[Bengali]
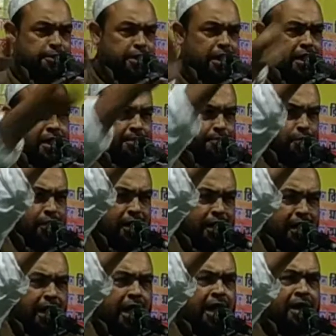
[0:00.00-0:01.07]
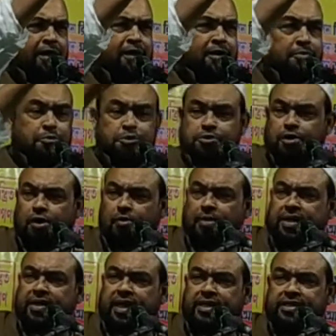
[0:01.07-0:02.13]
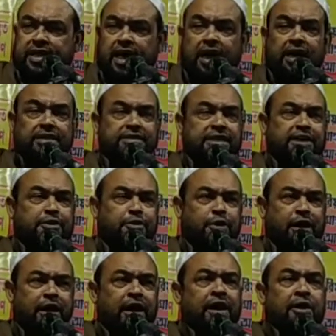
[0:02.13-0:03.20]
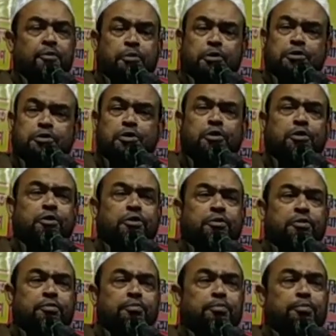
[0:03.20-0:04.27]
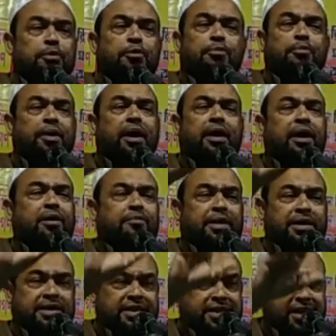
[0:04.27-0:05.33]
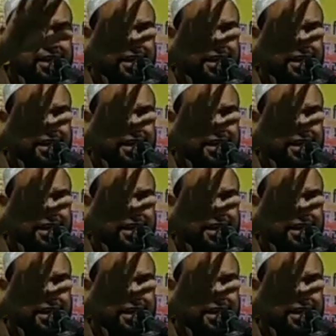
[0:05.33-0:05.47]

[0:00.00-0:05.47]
বোধন আলহামদুলিল্লাহ মুসলমানরা জাহাজে করে প্রথম বোম্বার মাটিতে